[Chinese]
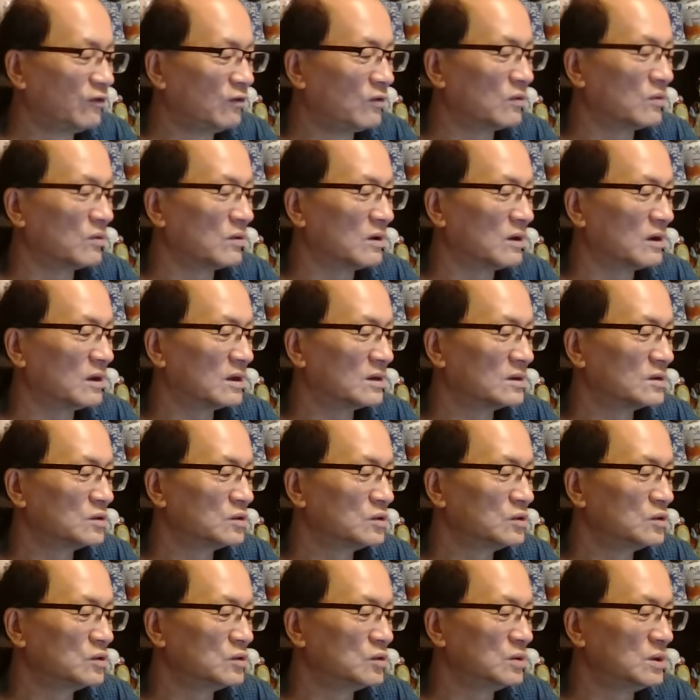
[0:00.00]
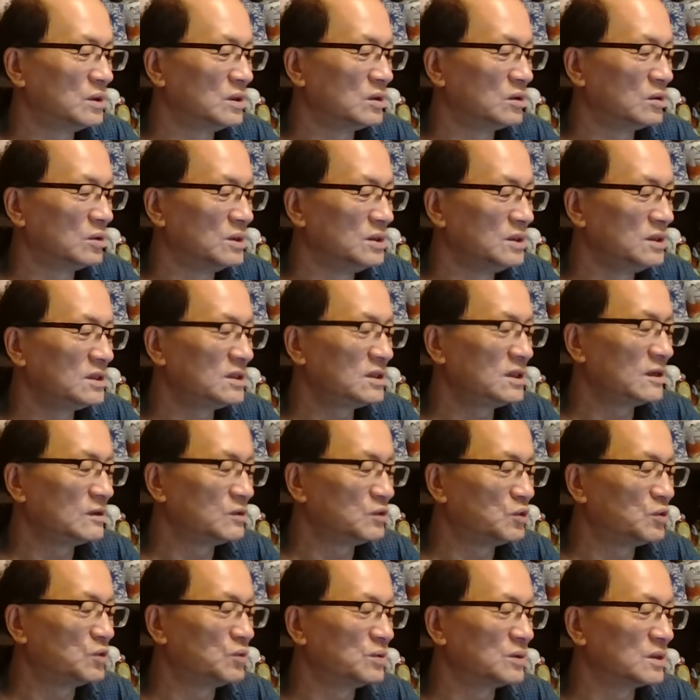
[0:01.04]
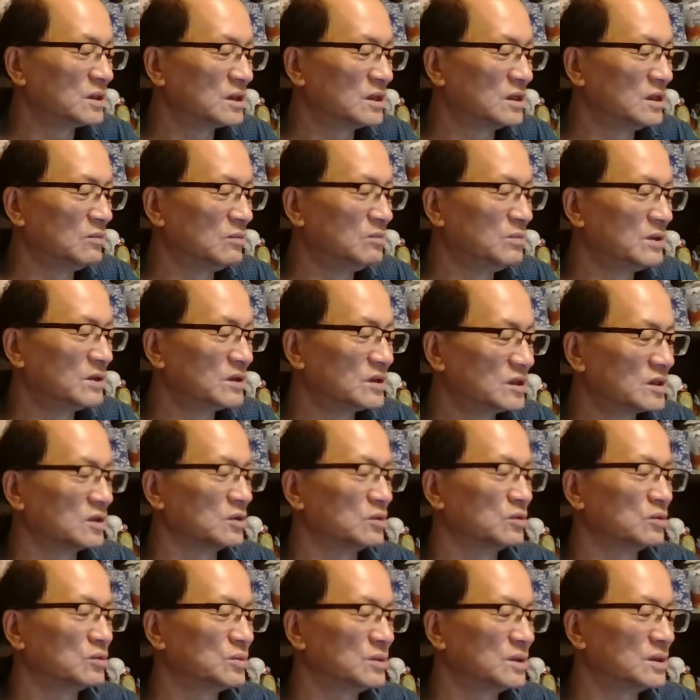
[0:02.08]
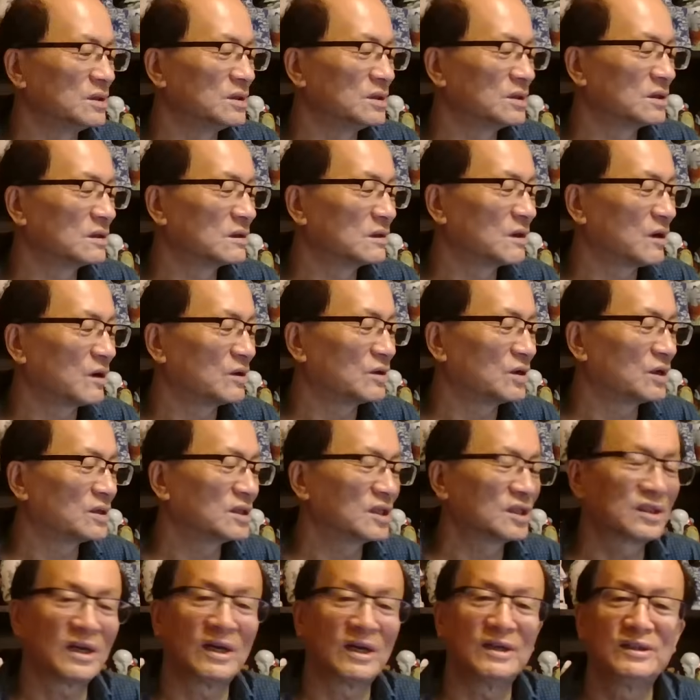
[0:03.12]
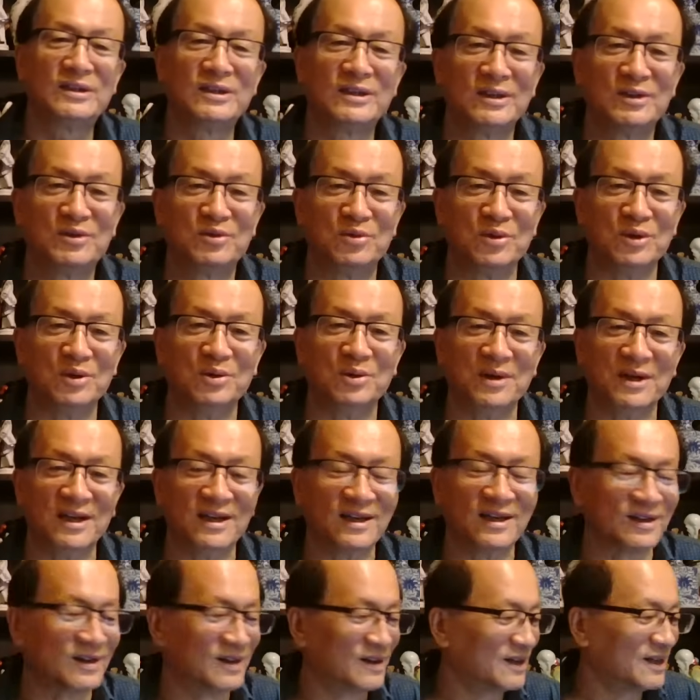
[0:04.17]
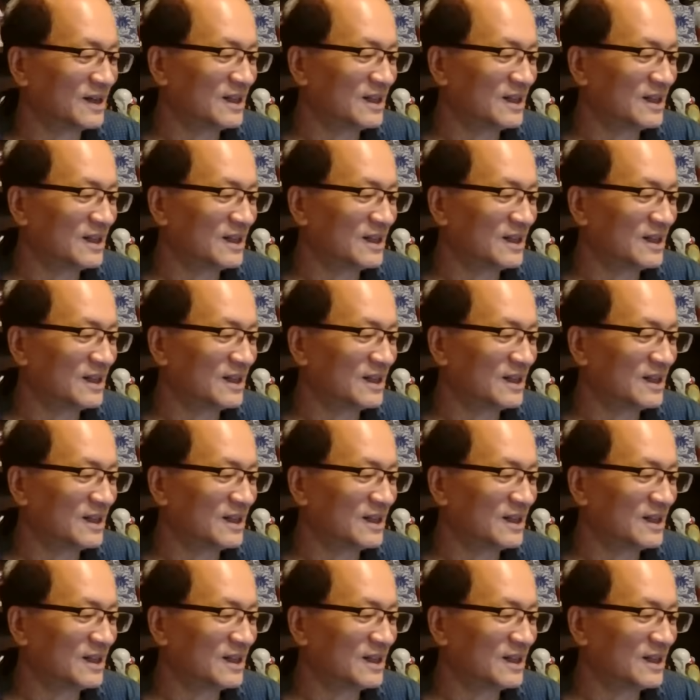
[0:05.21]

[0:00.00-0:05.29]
吴国，军沦陷区革命自由军”，好像是三支军队呀。